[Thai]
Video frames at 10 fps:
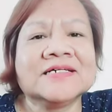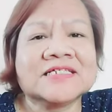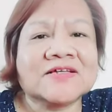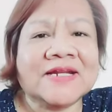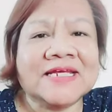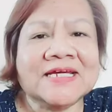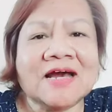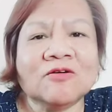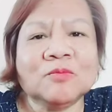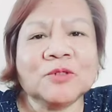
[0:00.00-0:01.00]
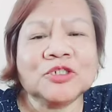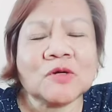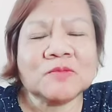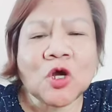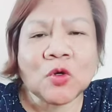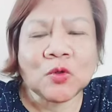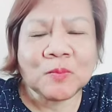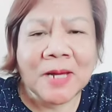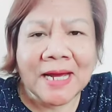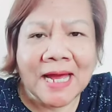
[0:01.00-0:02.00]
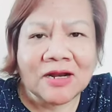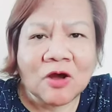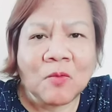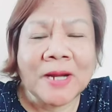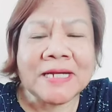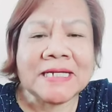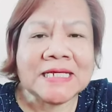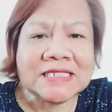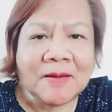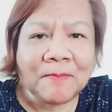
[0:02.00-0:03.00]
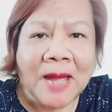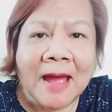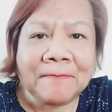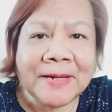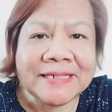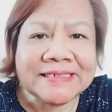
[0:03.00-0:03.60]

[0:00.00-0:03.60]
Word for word: สวัสดีค่ะคุณผู้ชมช่องคุณป้าค่ะแล้ววันนี้จะพาไป